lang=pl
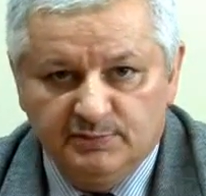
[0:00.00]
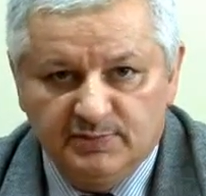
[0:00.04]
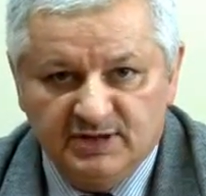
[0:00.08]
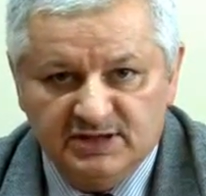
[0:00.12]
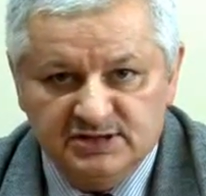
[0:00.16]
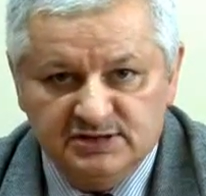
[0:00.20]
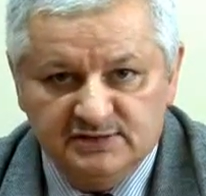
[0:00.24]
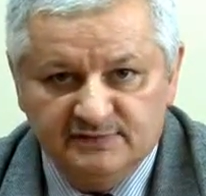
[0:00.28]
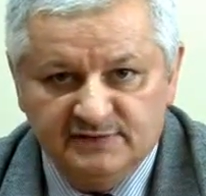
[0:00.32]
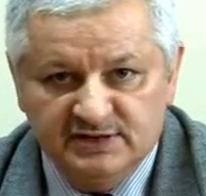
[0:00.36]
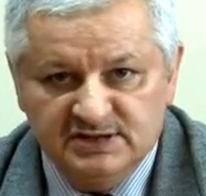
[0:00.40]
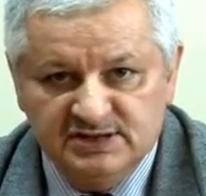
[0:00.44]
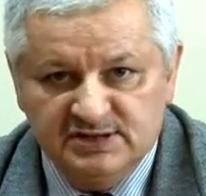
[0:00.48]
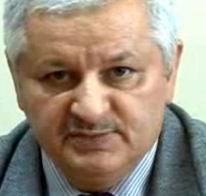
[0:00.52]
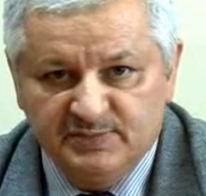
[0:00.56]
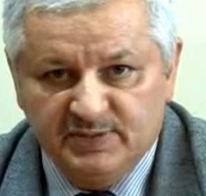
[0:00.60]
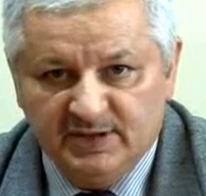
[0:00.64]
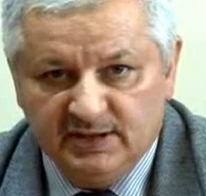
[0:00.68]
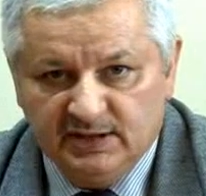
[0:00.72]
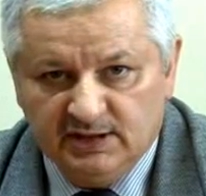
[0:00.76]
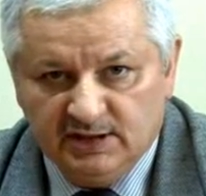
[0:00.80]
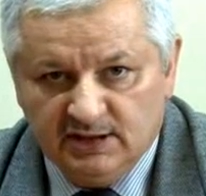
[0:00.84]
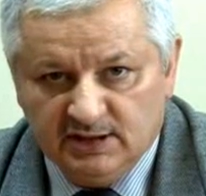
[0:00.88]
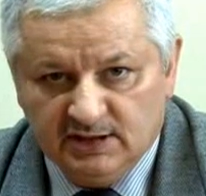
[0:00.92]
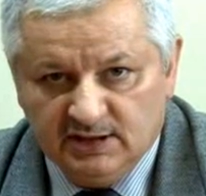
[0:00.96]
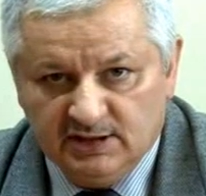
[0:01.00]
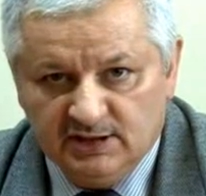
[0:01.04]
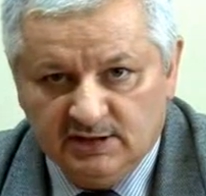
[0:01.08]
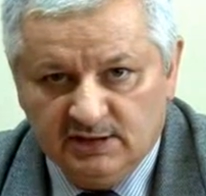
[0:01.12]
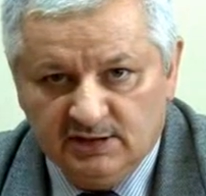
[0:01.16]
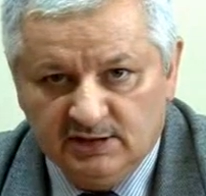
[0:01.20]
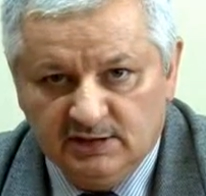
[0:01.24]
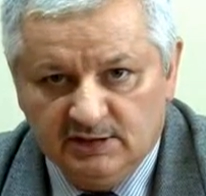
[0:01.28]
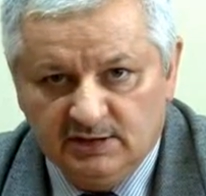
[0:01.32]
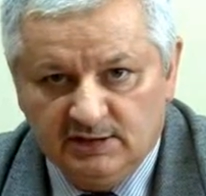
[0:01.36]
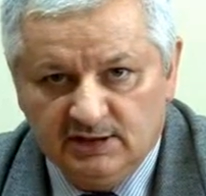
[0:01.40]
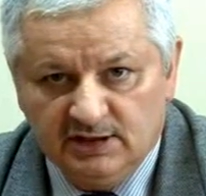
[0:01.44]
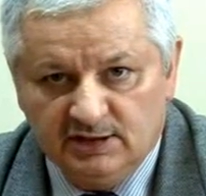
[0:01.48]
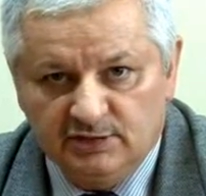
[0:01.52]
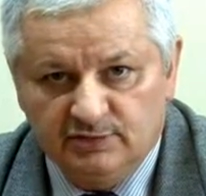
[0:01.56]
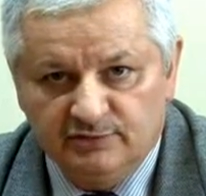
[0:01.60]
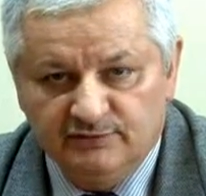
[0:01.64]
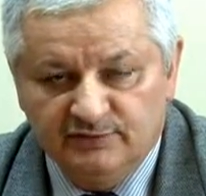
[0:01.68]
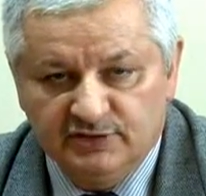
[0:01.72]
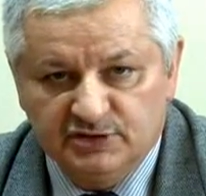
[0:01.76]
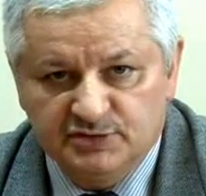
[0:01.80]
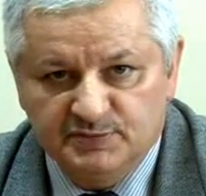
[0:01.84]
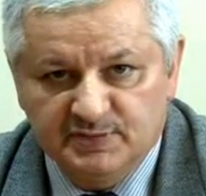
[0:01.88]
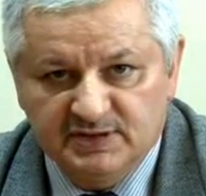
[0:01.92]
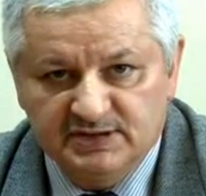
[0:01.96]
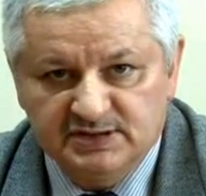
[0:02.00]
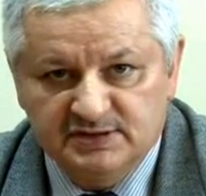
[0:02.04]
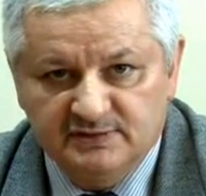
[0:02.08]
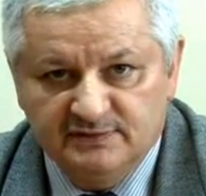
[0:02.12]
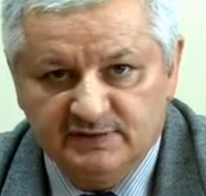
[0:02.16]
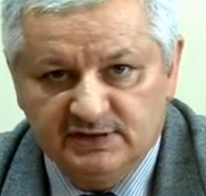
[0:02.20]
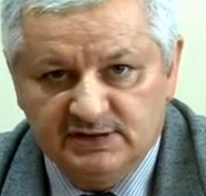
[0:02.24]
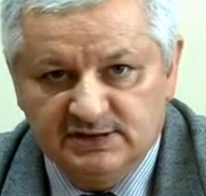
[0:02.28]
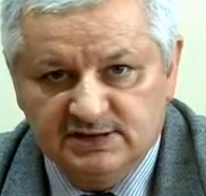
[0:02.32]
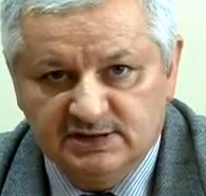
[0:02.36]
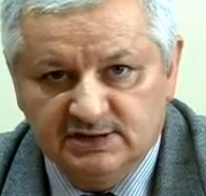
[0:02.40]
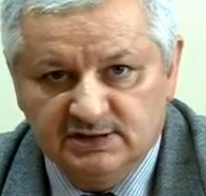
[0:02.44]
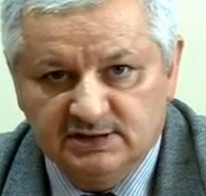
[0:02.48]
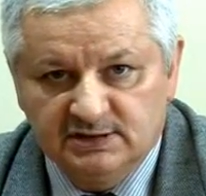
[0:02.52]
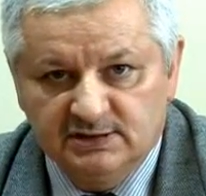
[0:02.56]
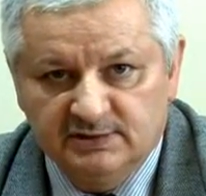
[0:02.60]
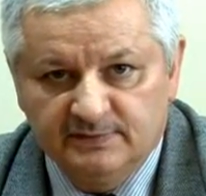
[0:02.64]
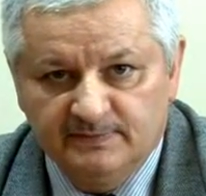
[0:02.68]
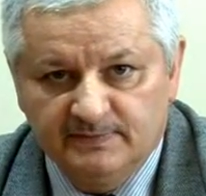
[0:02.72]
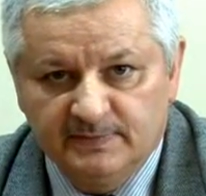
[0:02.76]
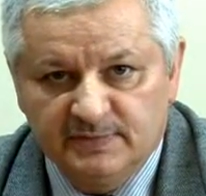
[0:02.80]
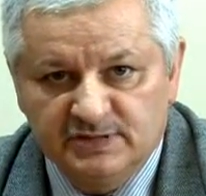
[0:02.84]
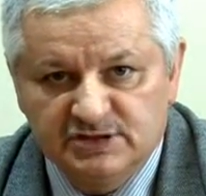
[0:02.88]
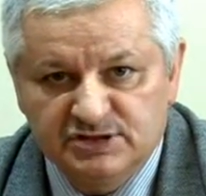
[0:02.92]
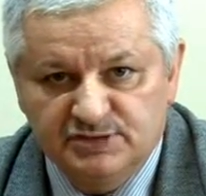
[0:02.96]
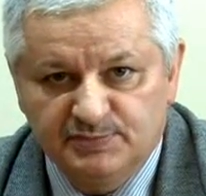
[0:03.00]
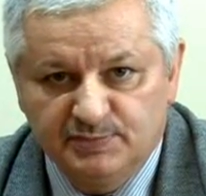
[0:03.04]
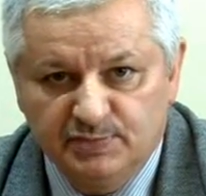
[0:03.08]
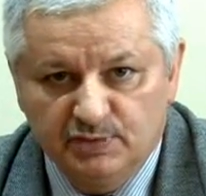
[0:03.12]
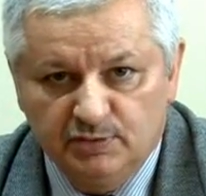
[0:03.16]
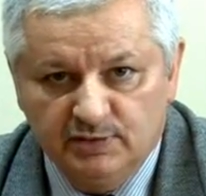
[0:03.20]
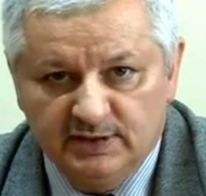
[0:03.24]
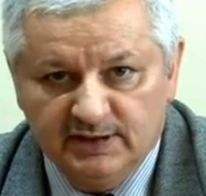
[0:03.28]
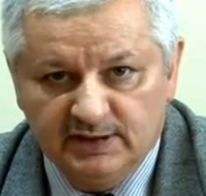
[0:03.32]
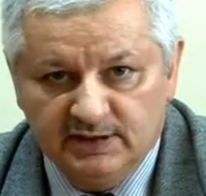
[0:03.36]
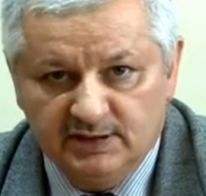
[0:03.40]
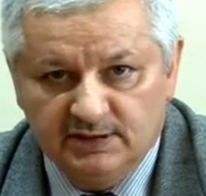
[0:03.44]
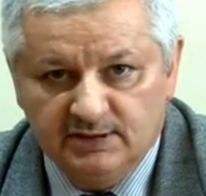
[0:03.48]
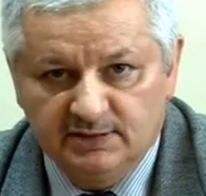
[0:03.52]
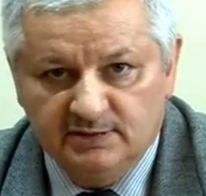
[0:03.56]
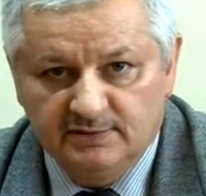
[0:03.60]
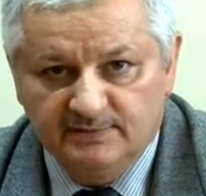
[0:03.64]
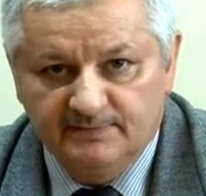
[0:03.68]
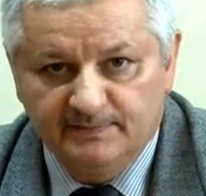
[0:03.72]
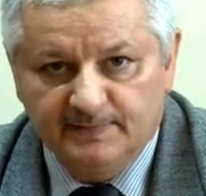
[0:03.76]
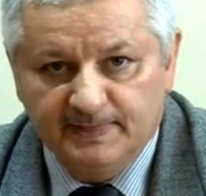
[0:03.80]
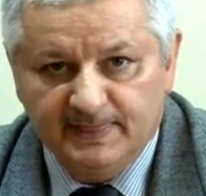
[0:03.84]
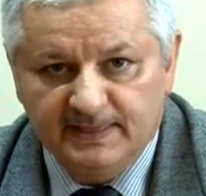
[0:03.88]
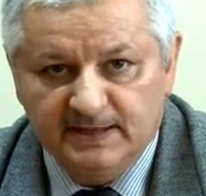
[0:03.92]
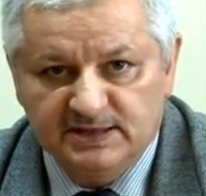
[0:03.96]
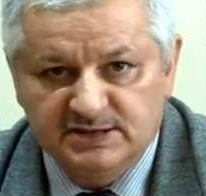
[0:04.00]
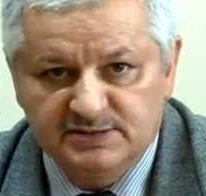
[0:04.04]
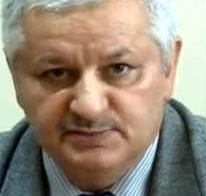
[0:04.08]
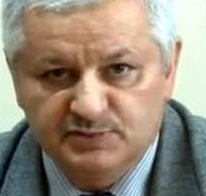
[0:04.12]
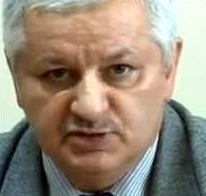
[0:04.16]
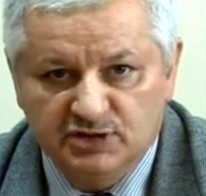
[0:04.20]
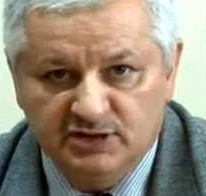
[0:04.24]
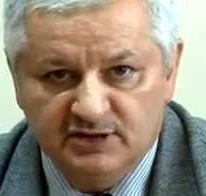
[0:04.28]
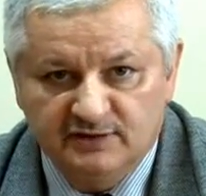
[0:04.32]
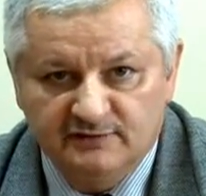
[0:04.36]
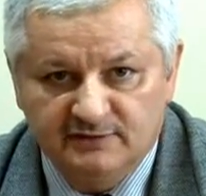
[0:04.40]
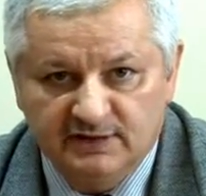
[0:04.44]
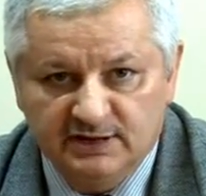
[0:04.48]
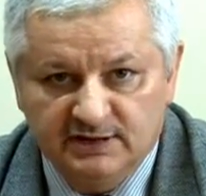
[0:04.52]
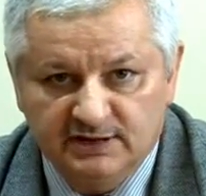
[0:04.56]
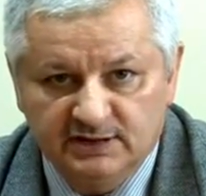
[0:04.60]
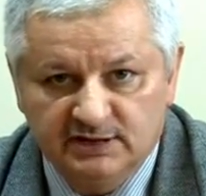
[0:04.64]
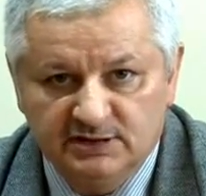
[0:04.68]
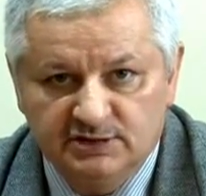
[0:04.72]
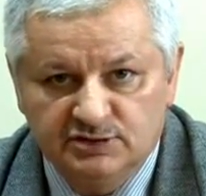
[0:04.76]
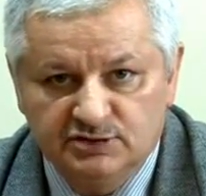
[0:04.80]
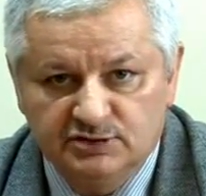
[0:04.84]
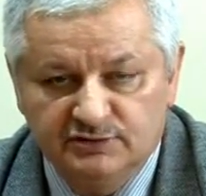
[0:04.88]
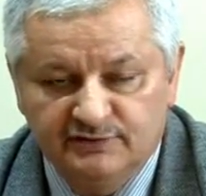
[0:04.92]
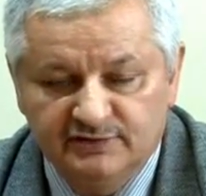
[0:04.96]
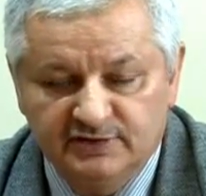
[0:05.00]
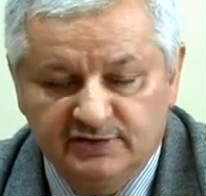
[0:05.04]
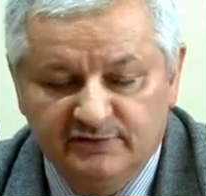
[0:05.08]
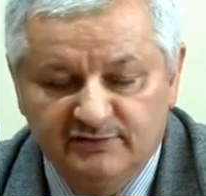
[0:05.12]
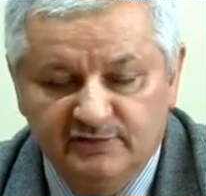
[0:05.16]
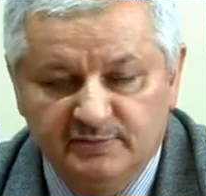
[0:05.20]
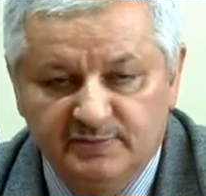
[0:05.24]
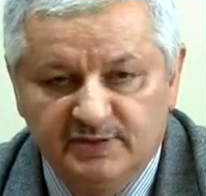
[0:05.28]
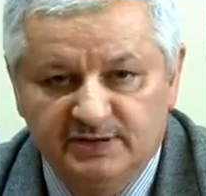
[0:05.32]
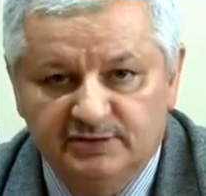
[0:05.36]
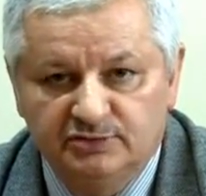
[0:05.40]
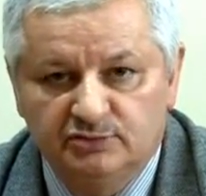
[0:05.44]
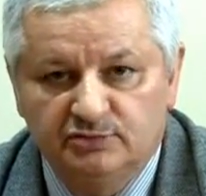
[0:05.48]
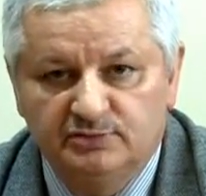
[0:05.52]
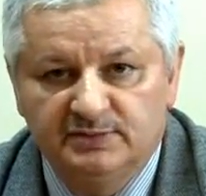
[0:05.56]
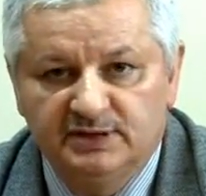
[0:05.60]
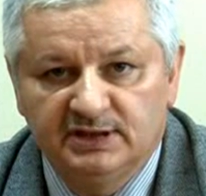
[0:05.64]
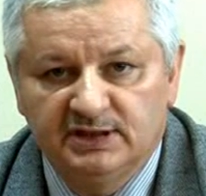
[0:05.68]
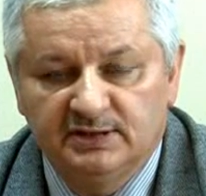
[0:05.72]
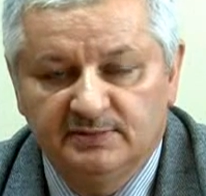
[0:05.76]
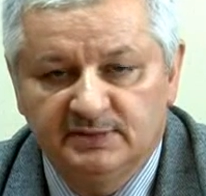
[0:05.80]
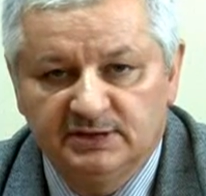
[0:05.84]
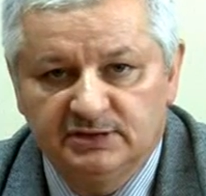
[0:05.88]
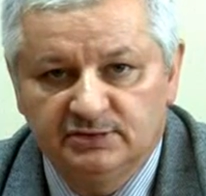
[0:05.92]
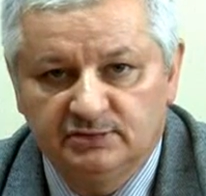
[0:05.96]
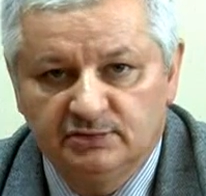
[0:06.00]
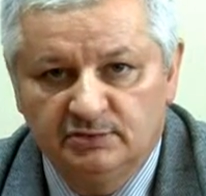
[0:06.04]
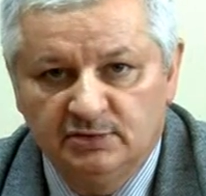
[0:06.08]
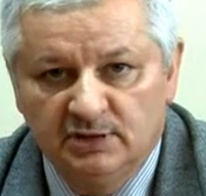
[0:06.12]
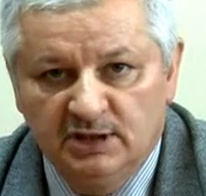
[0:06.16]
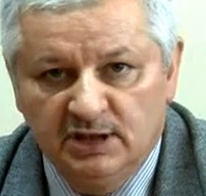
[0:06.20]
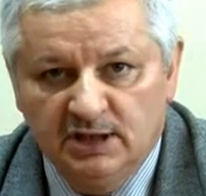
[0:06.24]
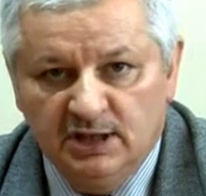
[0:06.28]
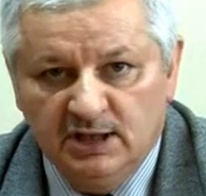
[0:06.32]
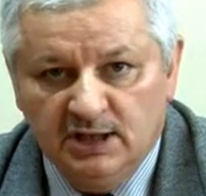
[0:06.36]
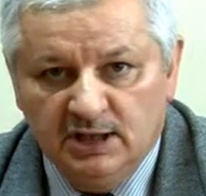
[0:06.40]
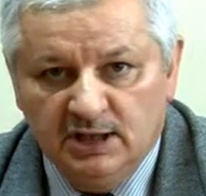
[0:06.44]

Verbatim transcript: Pracownicy PGE, jak również pracownicy spółek sprzedawanych, w tym wypadku Megamedu,